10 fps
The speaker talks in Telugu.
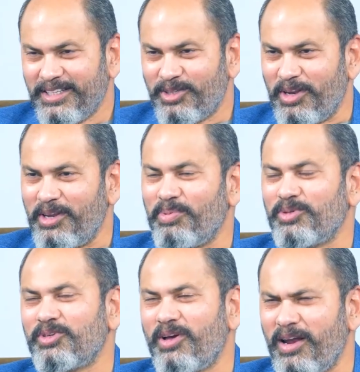సో ఇన్ని
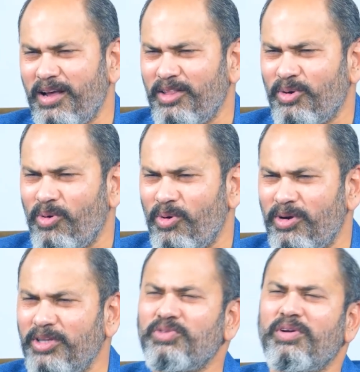పుస్తకాలే కాదు
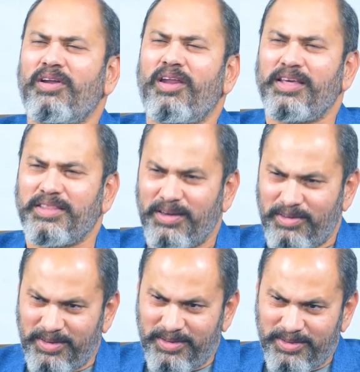కోటీశ్వరరాలైంది
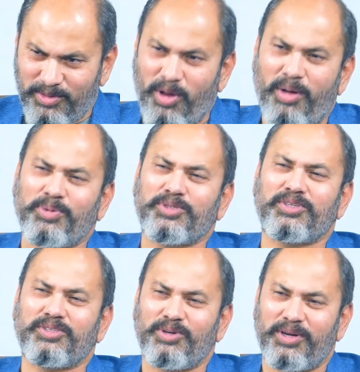ఆవిడ ఒక్క
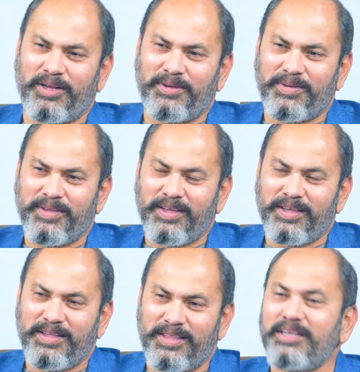పుస్తకంతో
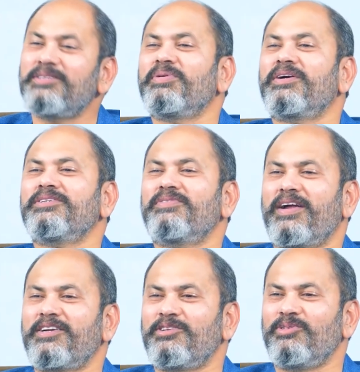దట్ ఈస్ బికాస్ ఆఫ్
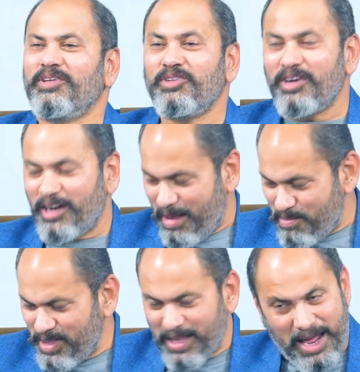యాటిట్యూడ్ ఎందుకంటే
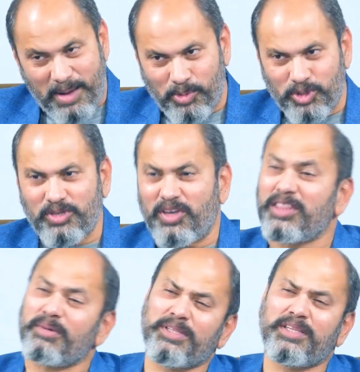నమ్మింది నా పుస్తకం
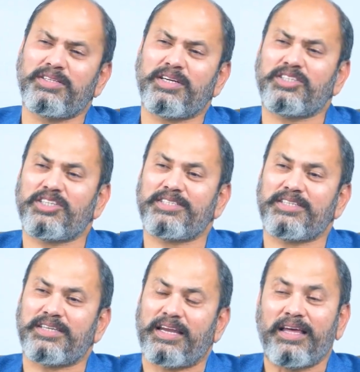ఎంతమంది రిజెక్ట్
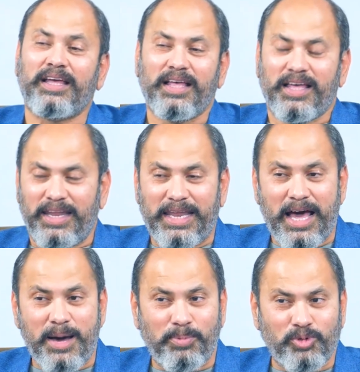చేసినా సరే
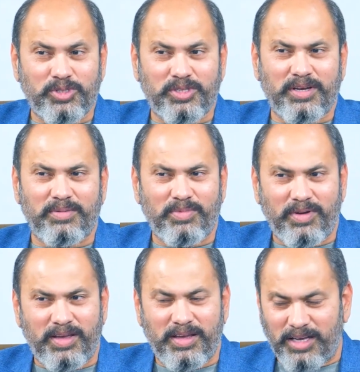నా
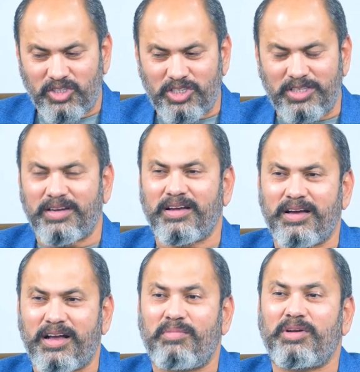పుస్తకంకి
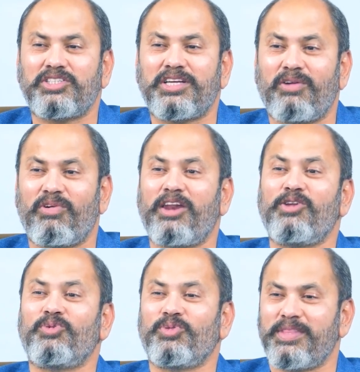ఖచ్చితంగా కమర్షియల్
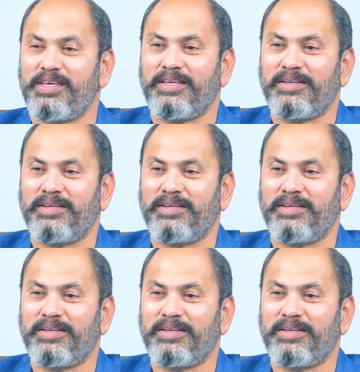వాల్యూ ఉంది